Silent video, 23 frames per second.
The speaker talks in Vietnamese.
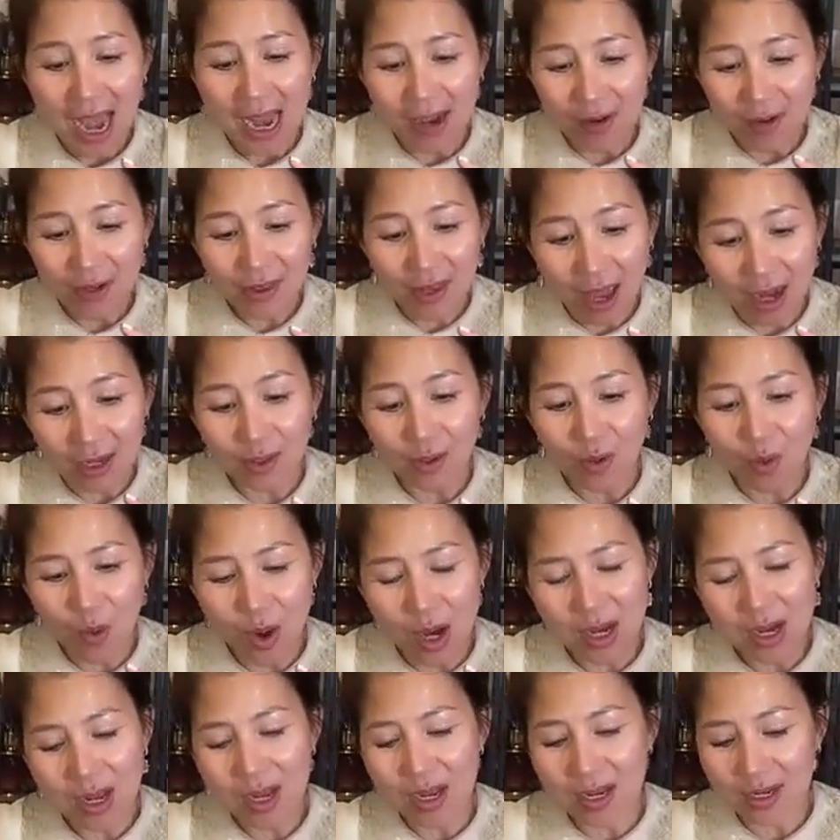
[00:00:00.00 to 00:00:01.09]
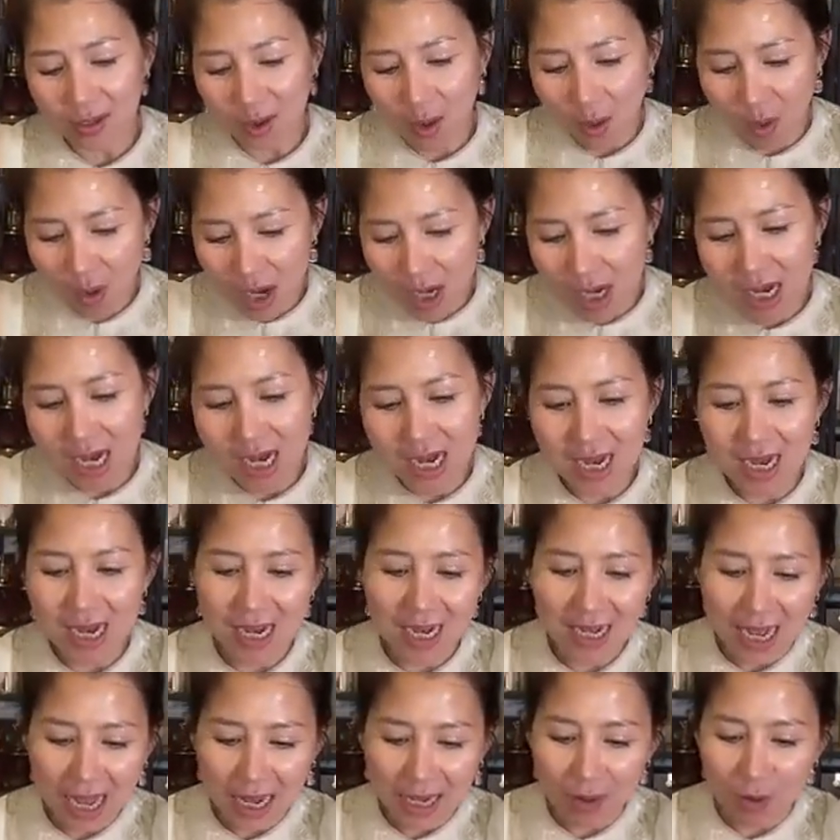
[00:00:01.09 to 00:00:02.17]
Hà nói thật luôn á Có
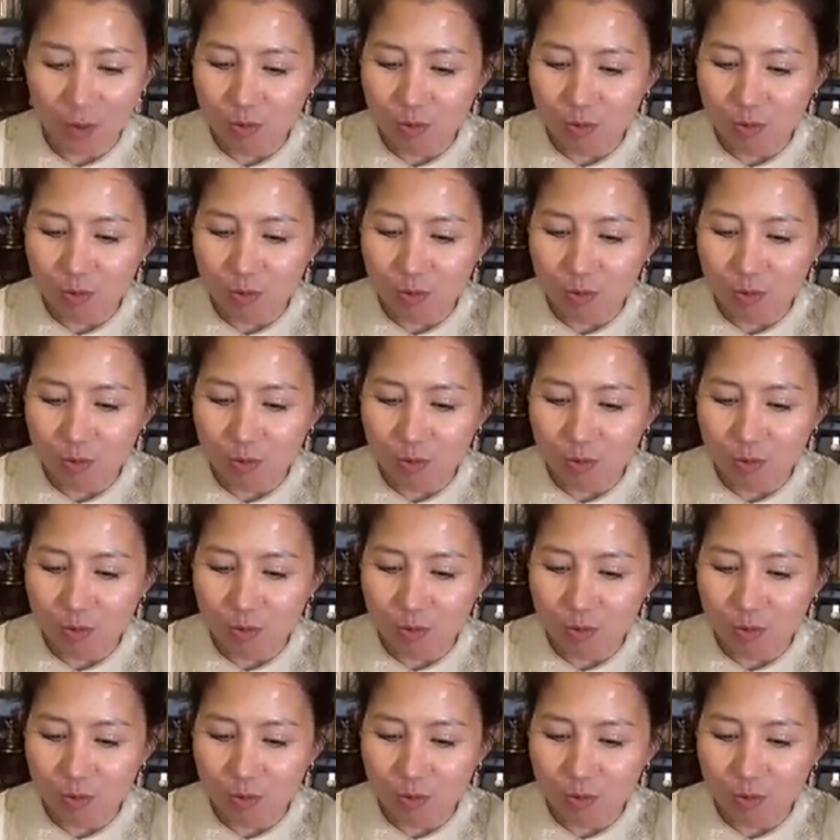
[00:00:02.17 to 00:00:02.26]
khi á,